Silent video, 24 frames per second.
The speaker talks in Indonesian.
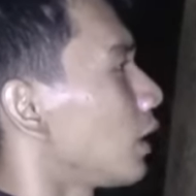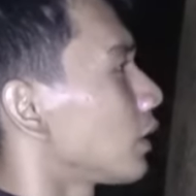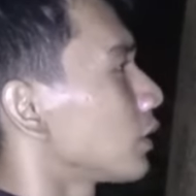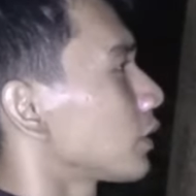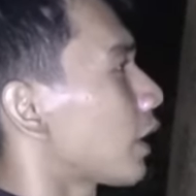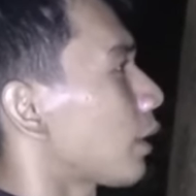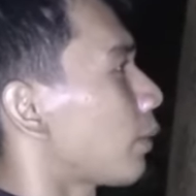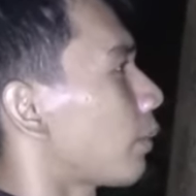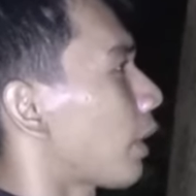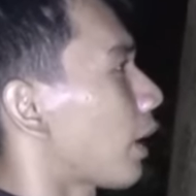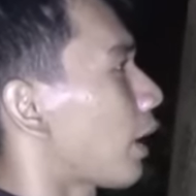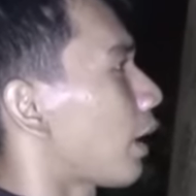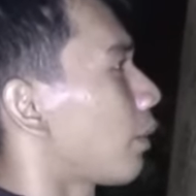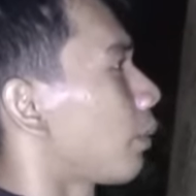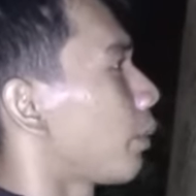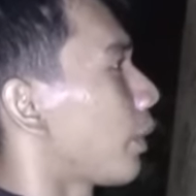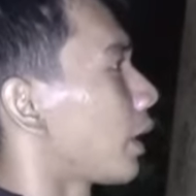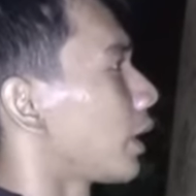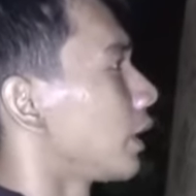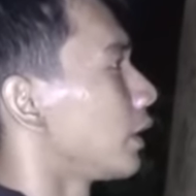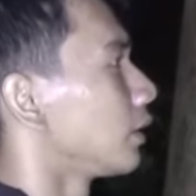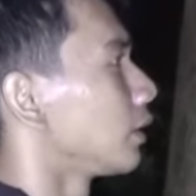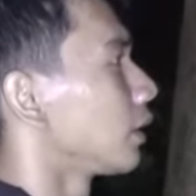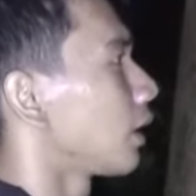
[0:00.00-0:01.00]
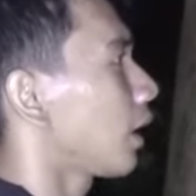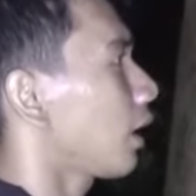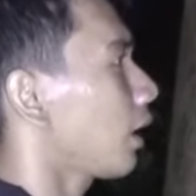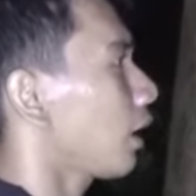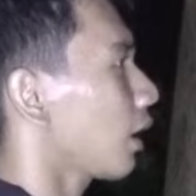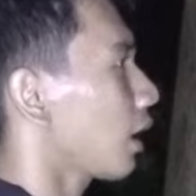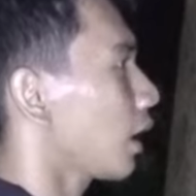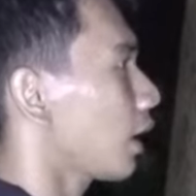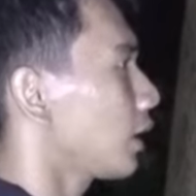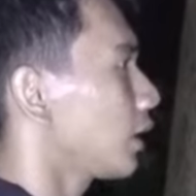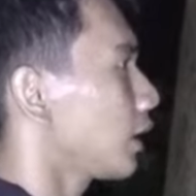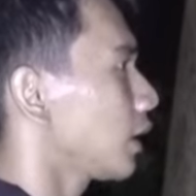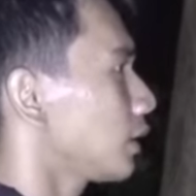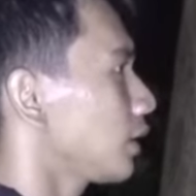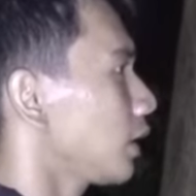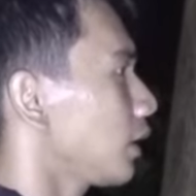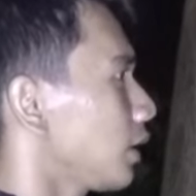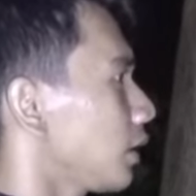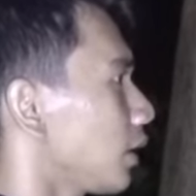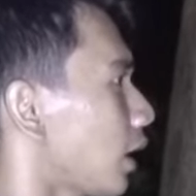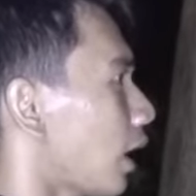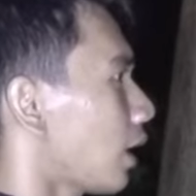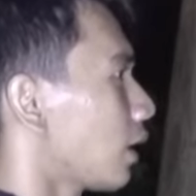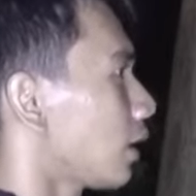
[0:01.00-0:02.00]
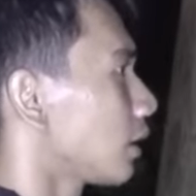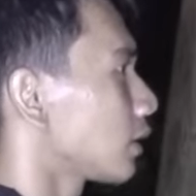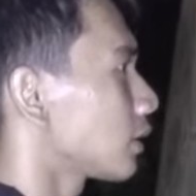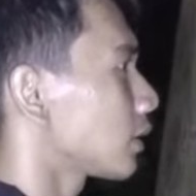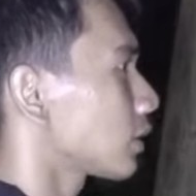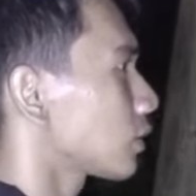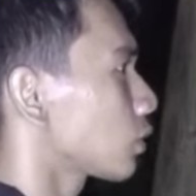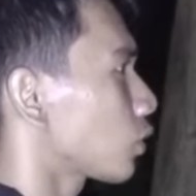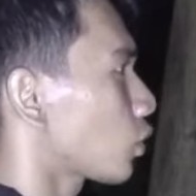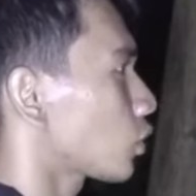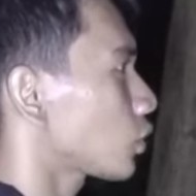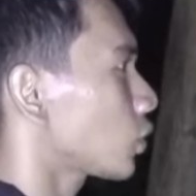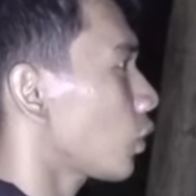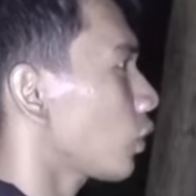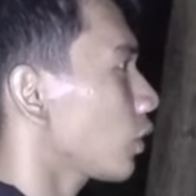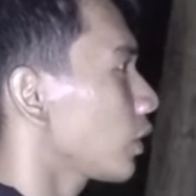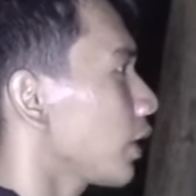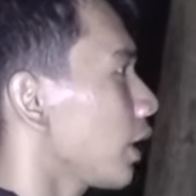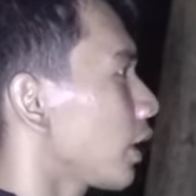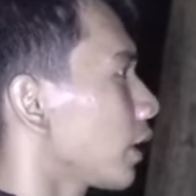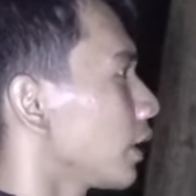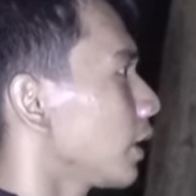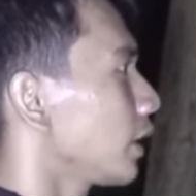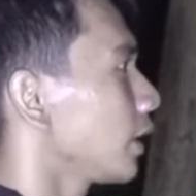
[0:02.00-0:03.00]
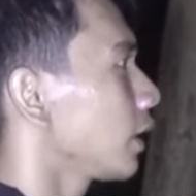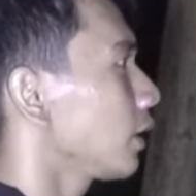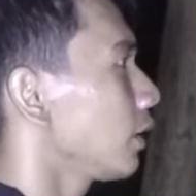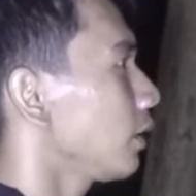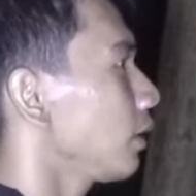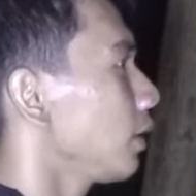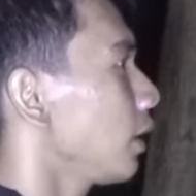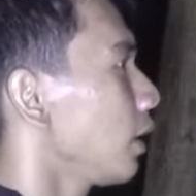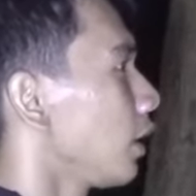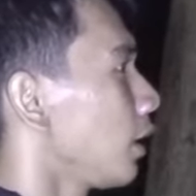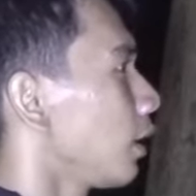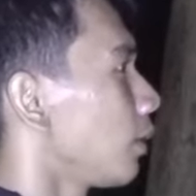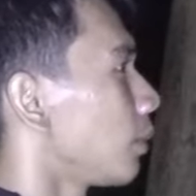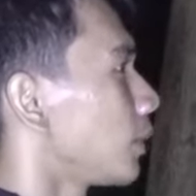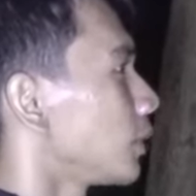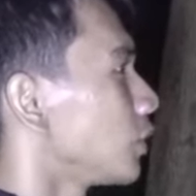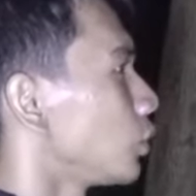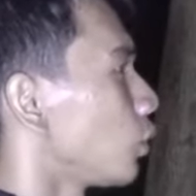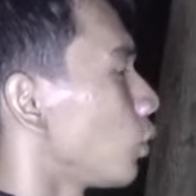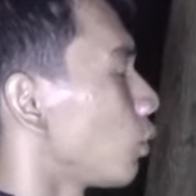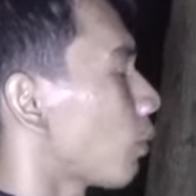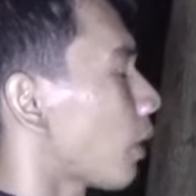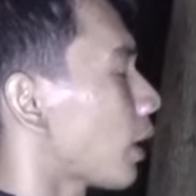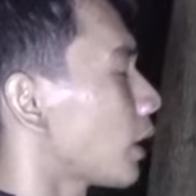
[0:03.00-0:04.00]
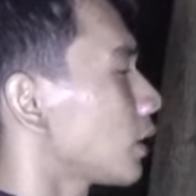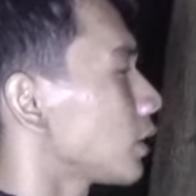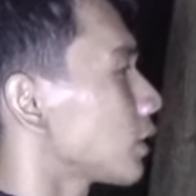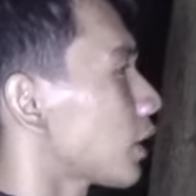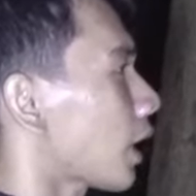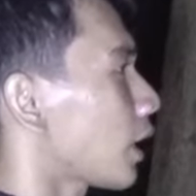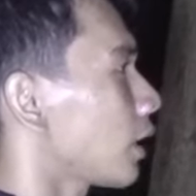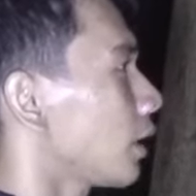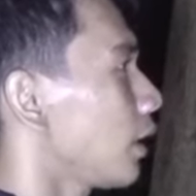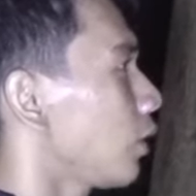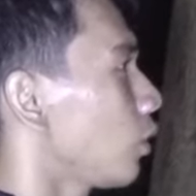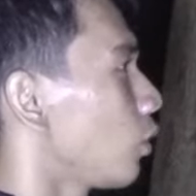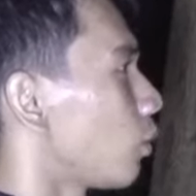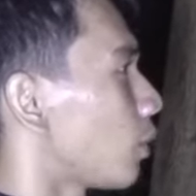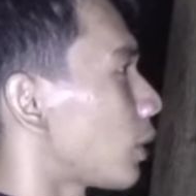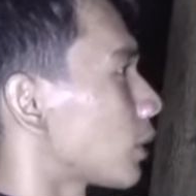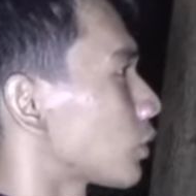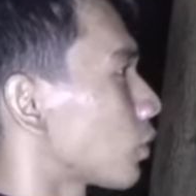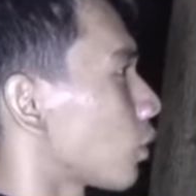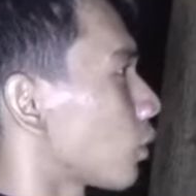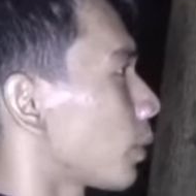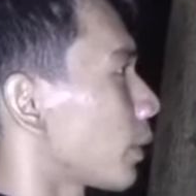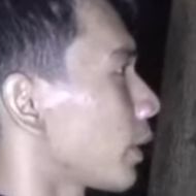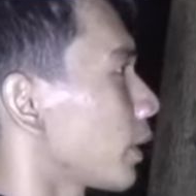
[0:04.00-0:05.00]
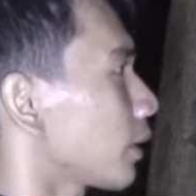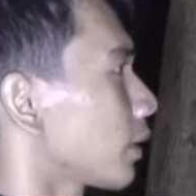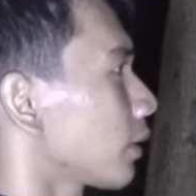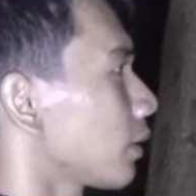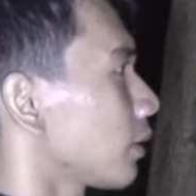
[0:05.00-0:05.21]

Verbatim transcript: sama Bang Indra, kayaknya ada sesosok yang ingin menjumpai saya loh Mas Taufik.